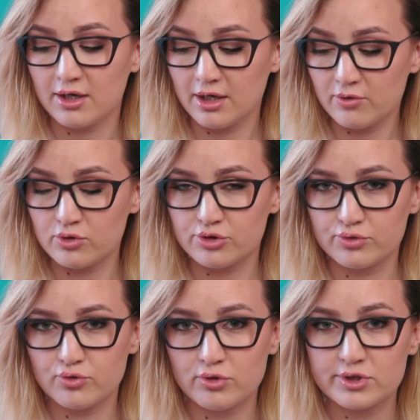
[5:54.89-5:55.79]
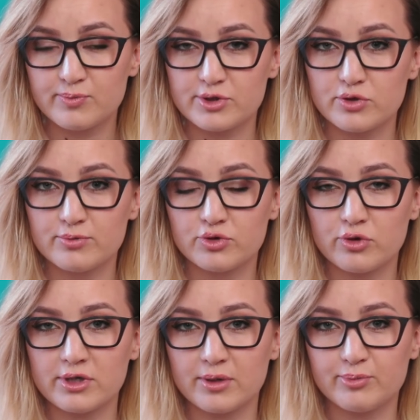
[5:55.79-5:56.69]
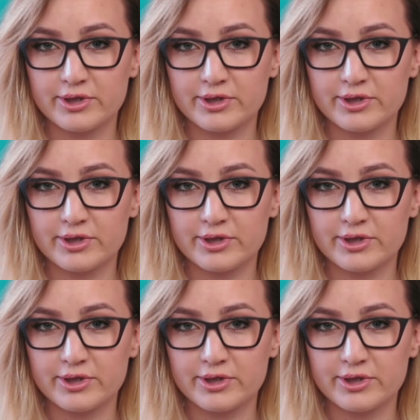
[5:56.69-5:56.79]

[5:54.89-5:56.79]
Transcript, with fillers: Хороший уход способен только